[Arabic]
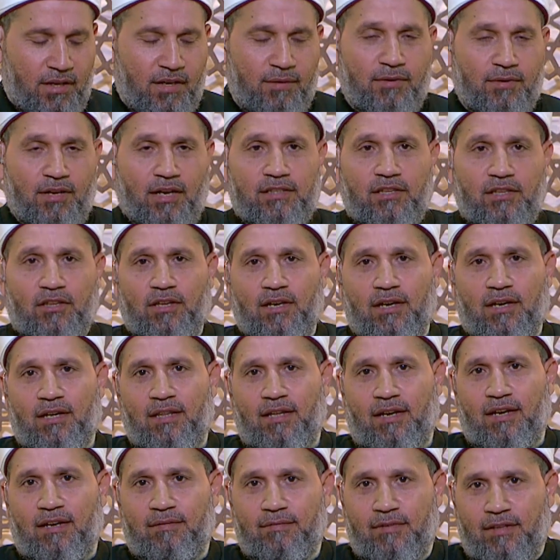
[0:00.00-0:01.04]
طيب يعني
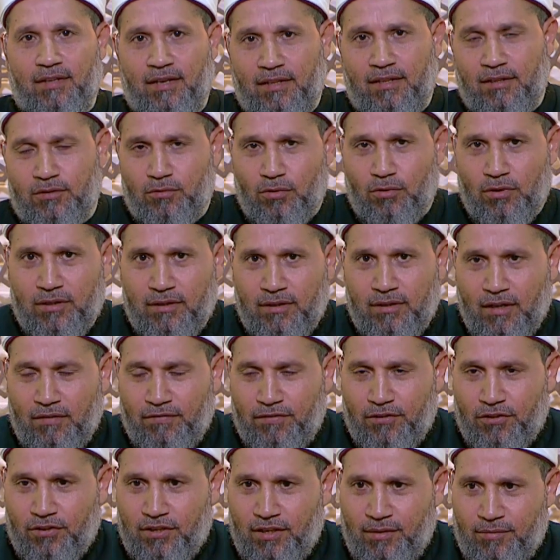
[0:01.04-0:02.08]
شغال عامل يعني طول
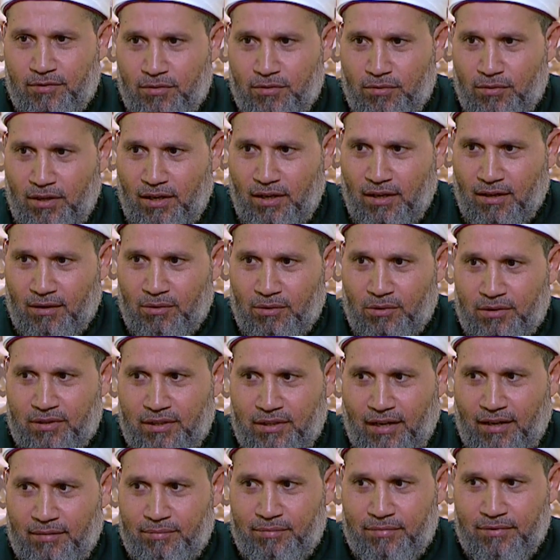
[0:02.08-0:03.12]
النهار في الشمس والحر
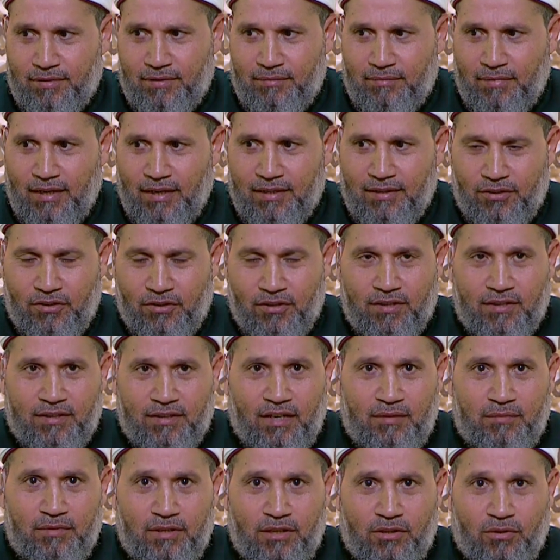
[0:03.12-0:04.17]
والتعب معلش
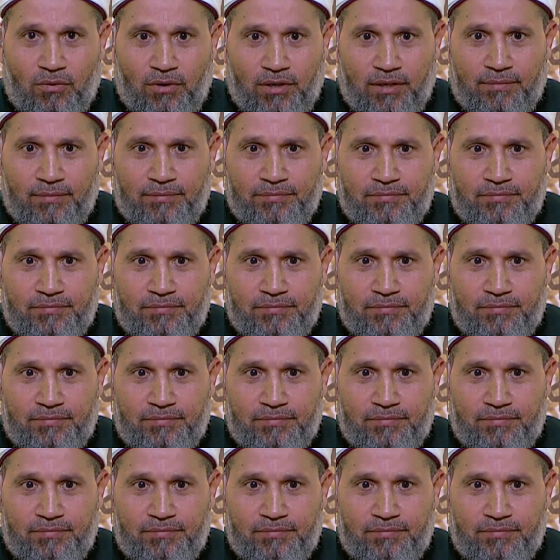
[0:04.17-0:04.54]
استحمل لا ما